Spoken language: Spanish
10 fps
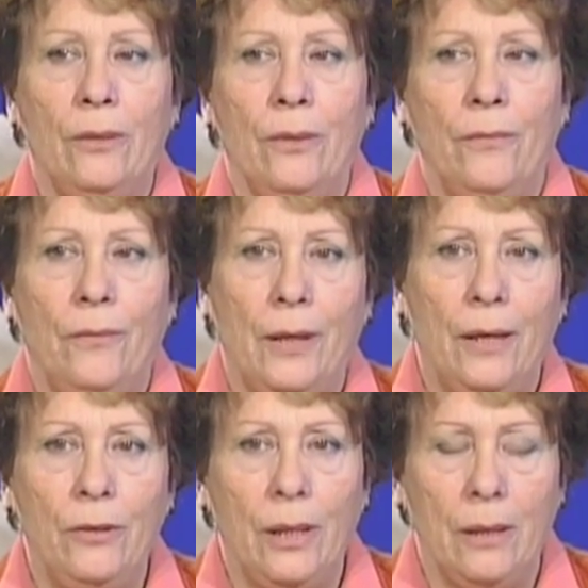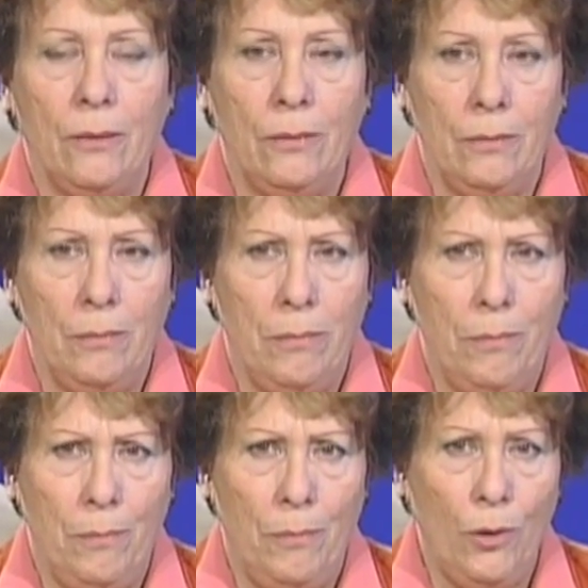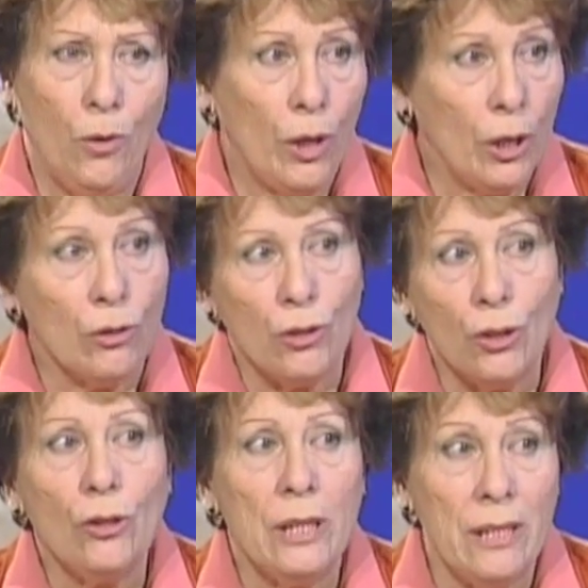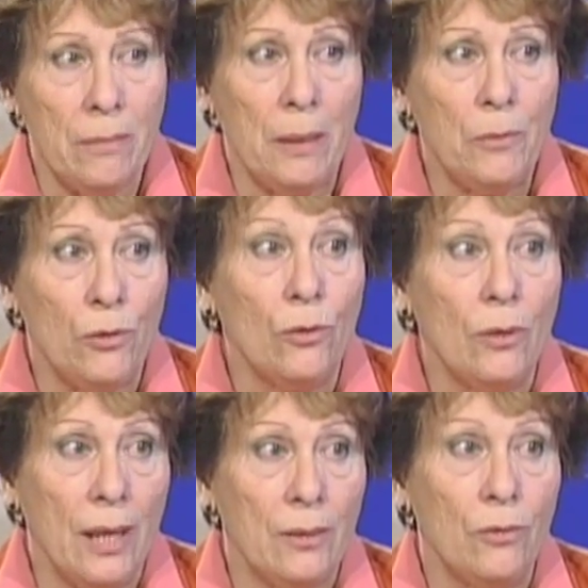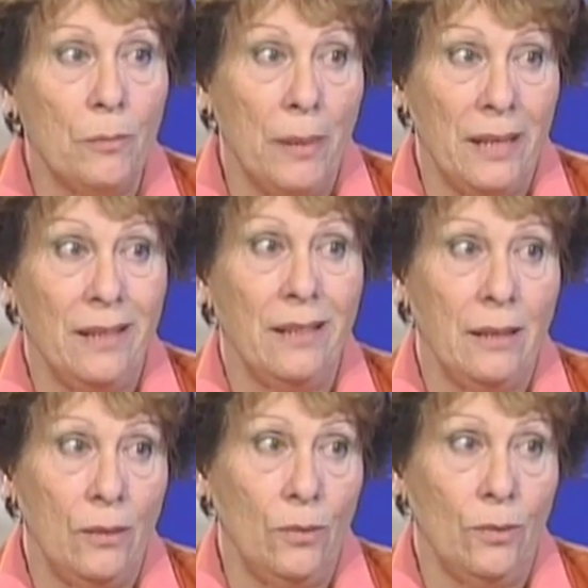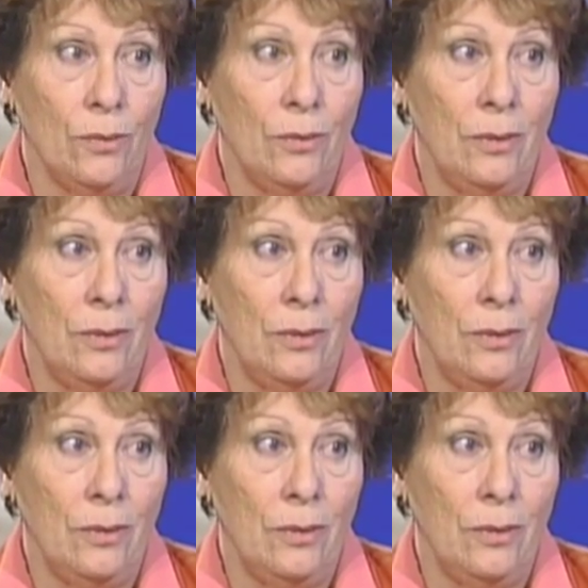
de fraude. Lo que nosotros le llevamos son casos bastante duros.